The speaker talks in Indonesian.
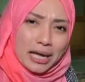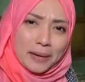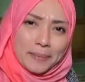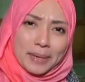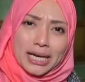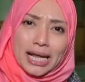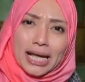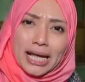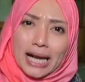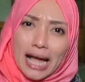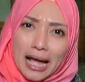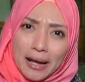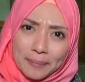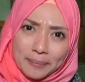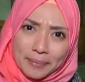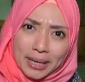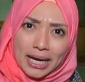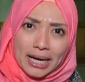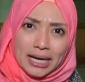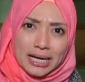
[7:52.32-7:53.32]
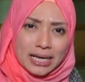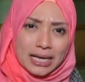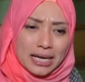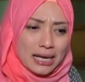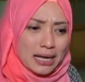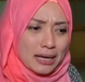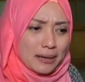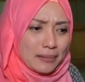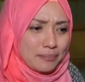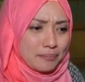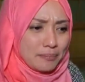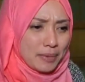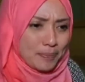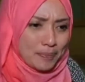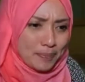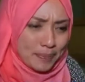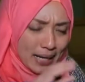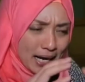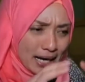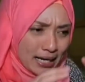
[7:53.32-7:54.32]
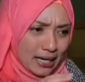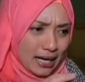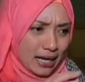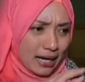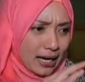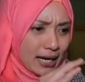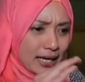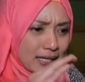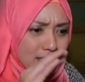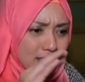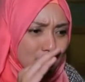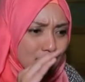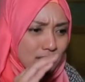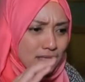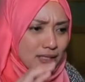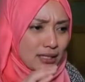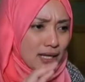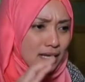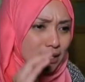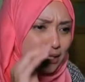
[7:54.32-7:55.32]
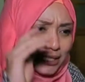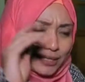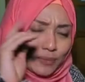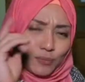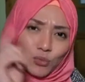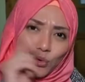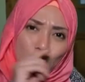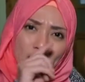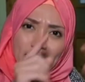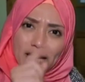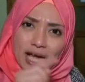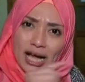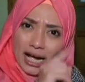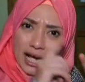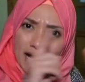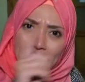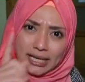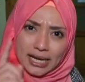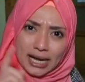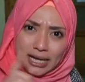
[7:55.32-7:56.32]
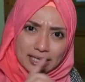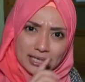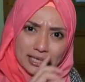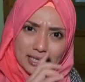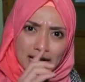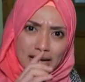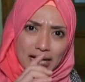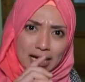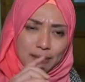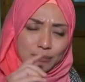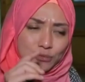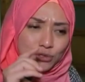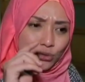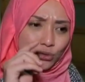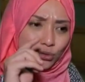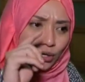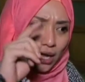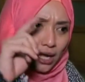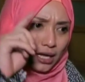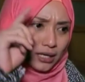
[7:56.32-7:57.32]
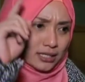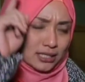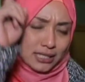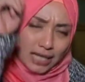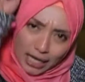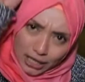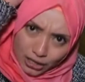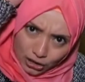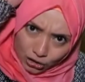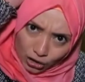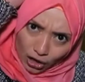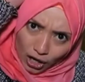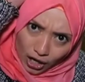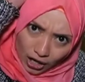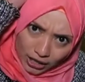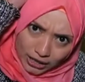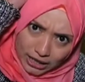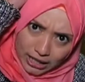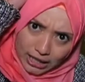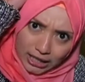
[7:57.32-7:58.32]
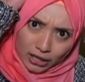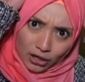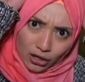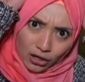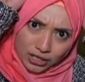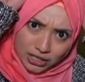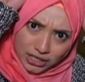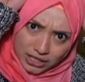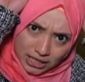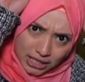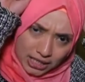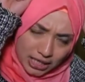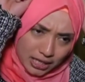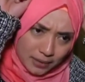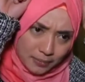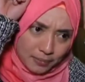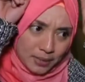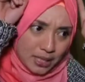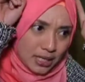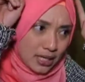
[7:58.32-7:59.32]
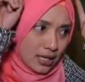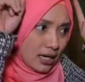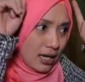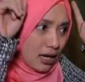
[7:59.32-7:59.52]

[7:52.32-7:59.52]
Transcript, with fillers: bagaimana Rahma memperagakan semua yang ada di dalam surah Saiton, Rojim